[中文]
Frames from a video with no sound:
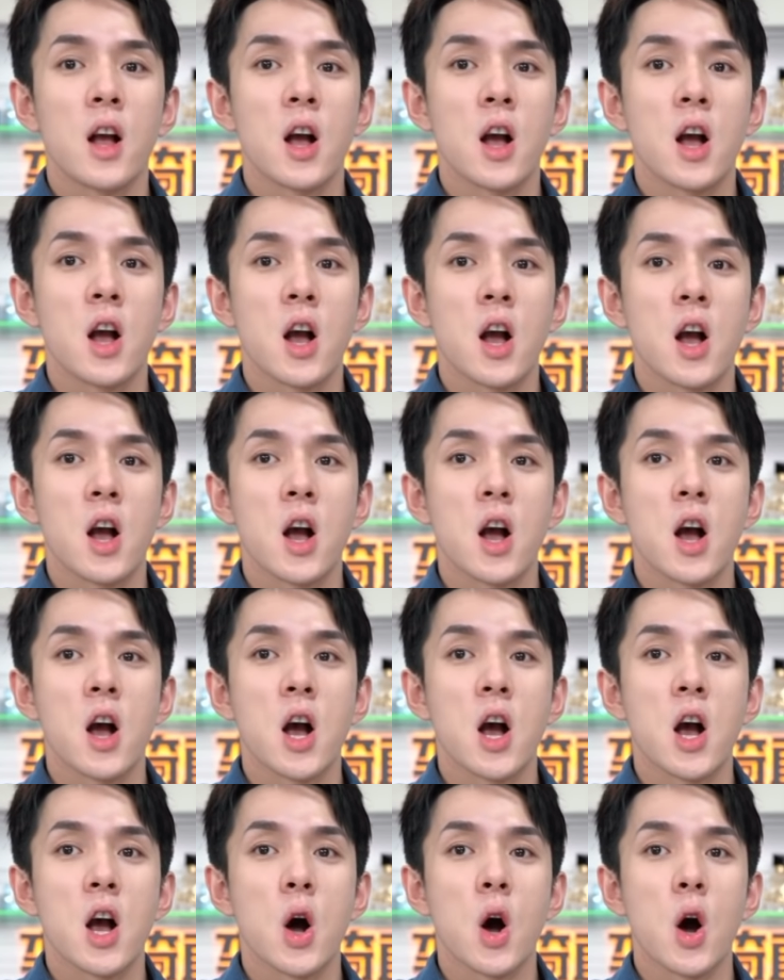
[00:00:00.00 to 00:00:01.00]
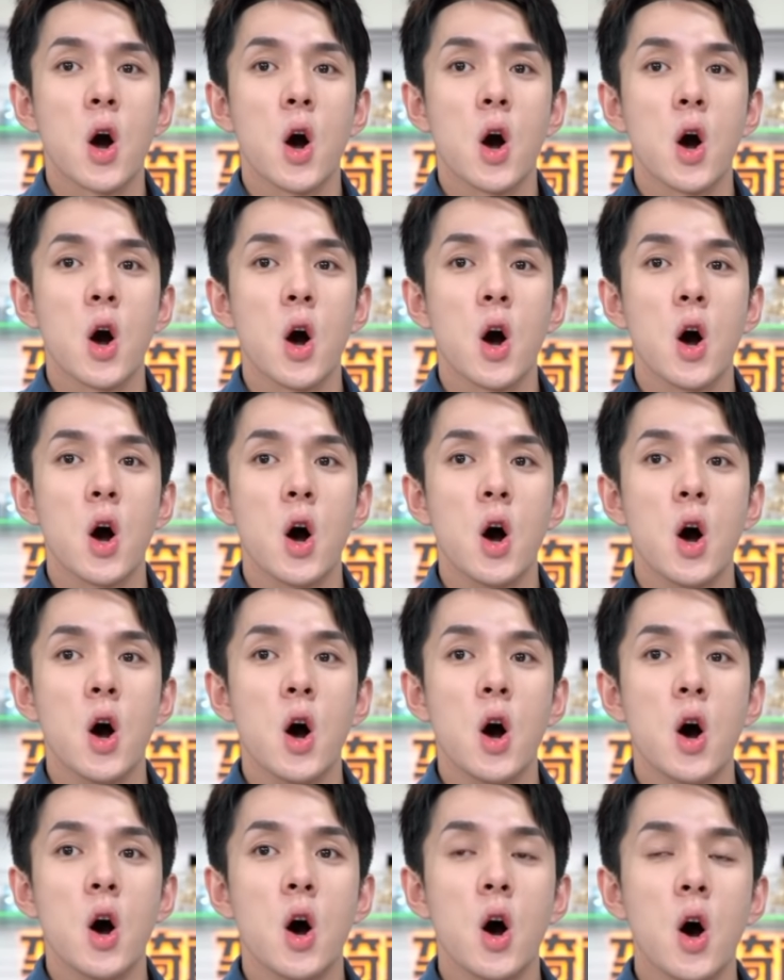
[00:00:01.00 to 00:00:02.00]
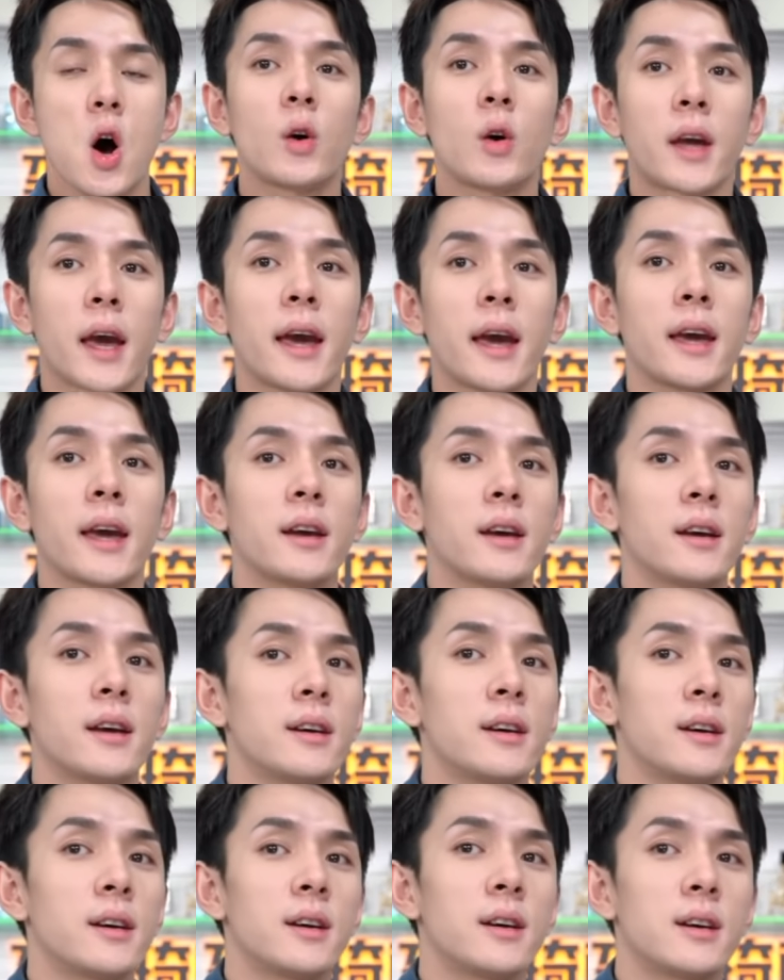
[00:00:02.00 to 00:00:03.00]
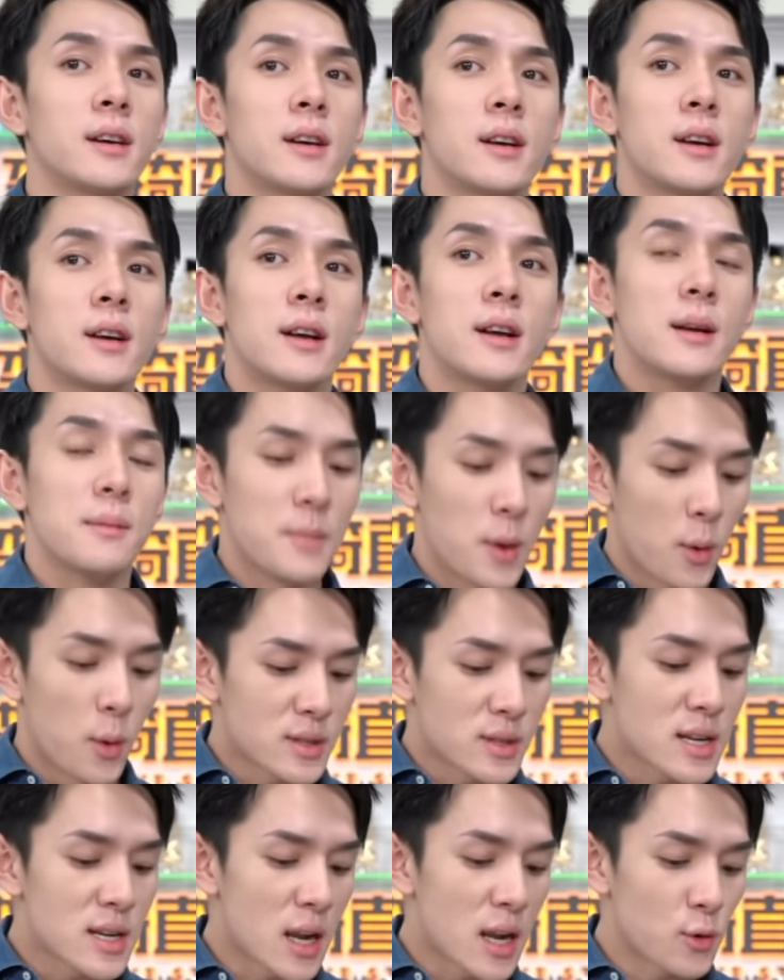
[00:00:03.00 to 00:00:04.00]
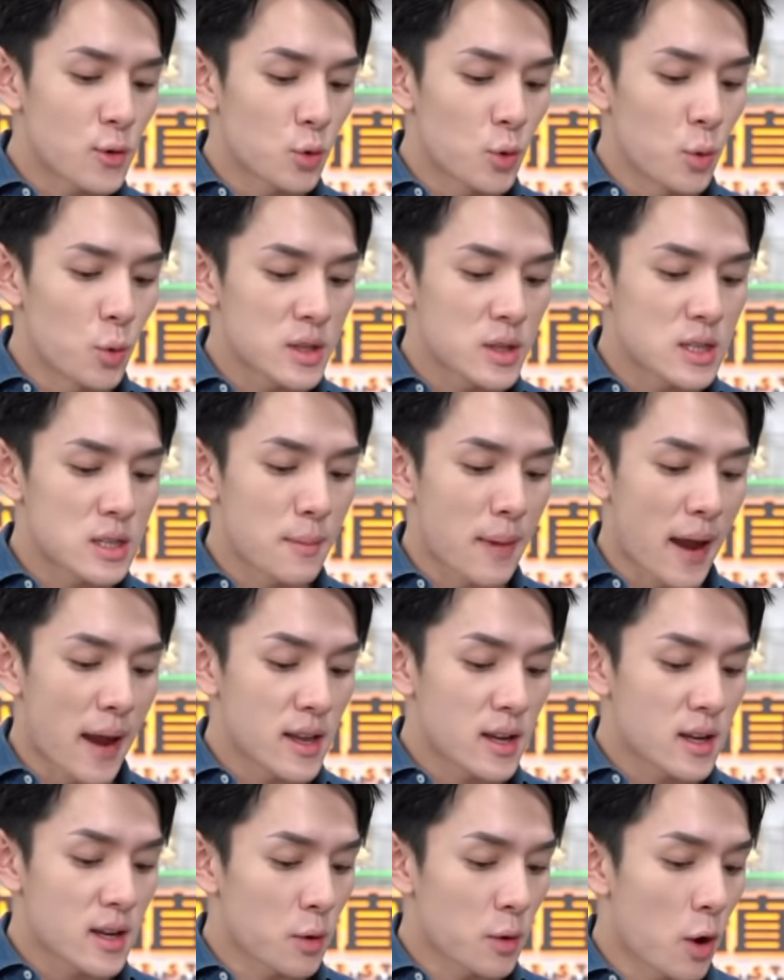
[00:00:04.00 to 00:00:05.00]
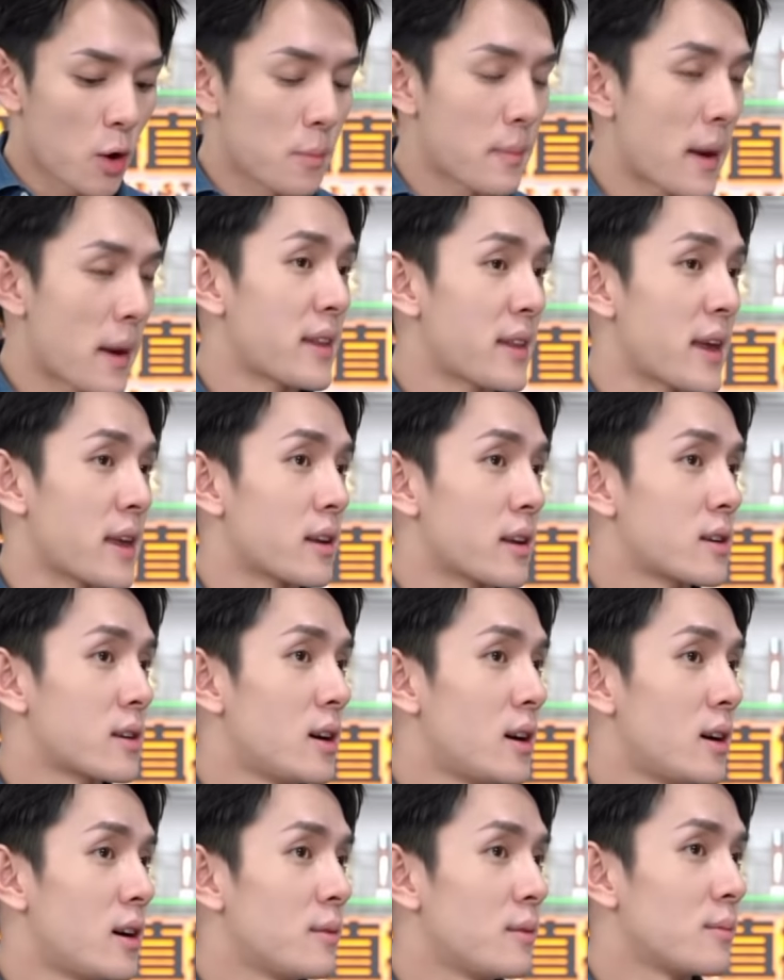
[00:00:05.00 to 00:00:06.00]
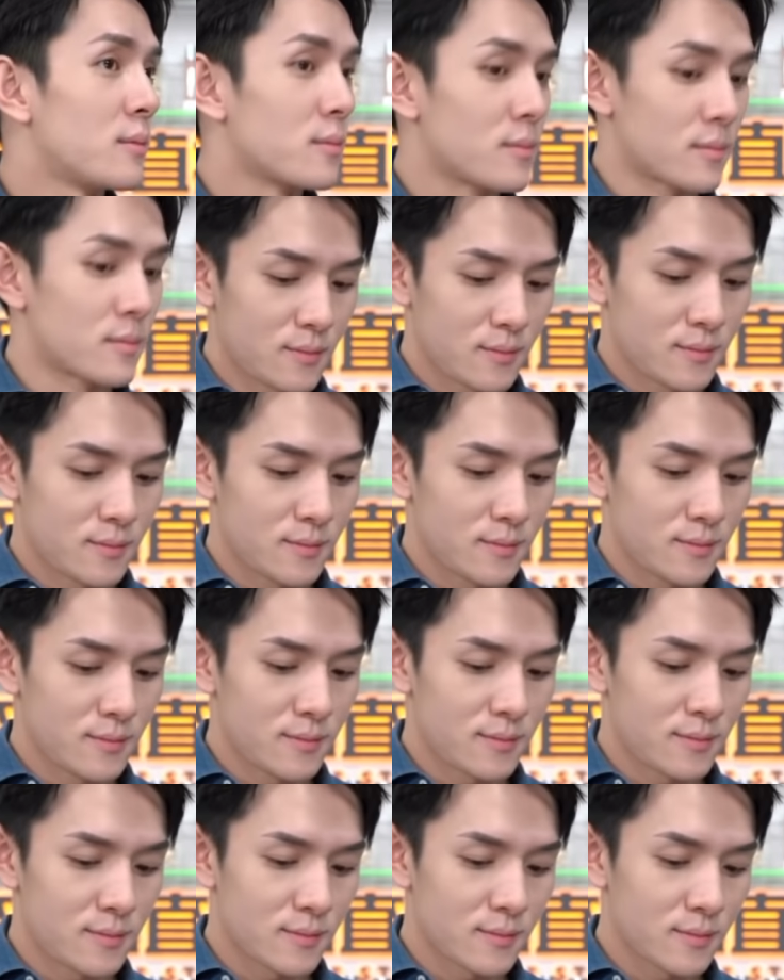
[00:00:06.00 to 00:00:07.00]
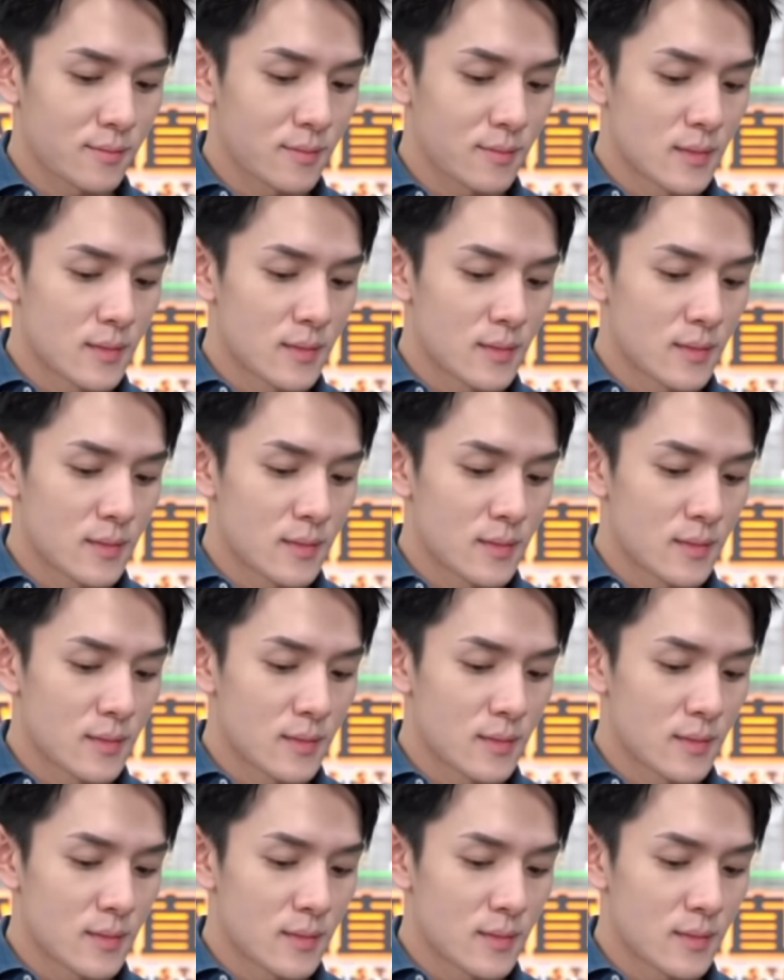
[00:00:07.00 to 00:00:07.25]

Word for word: 牛皮，因为是。OK。怎么进住了？没有，我在想，如果我只能买一个的话，我买哪一个？你肯定买那个呀。